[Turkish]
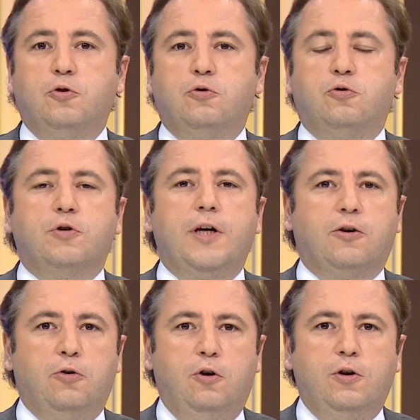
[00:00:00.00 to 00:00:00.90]

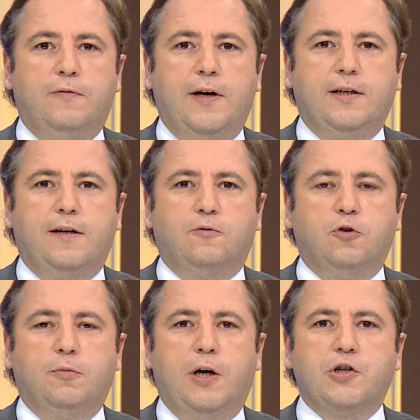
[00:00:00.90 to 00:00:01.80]
Türkiye Curling
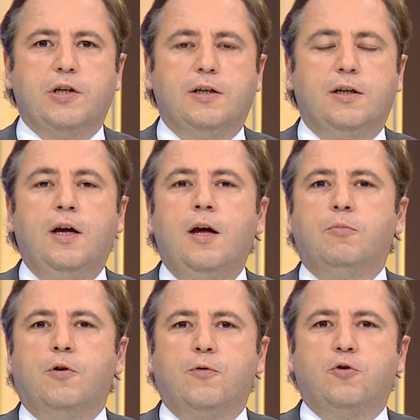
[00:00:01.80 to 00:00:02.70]
Federasyonu Başkanı
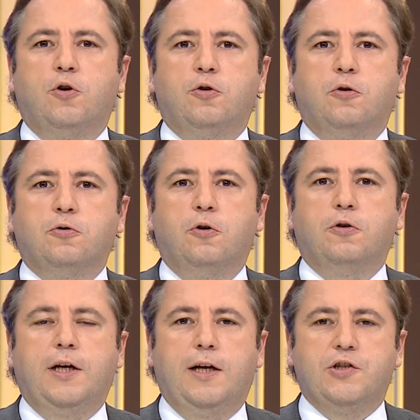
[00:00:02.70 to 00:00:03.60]
Profesör
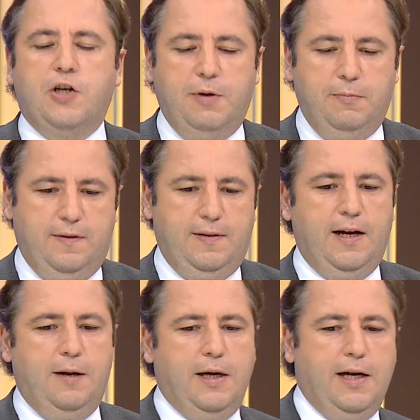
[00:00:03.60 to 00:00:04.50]
Doktor Kenan Şebin
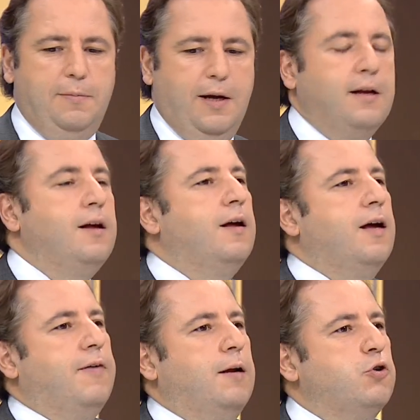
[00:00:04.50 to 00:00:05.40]
bizlerle beraber.
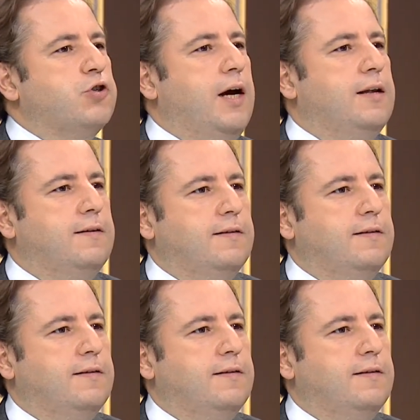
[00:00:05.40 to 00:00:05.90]
Efendim hoş geldiniz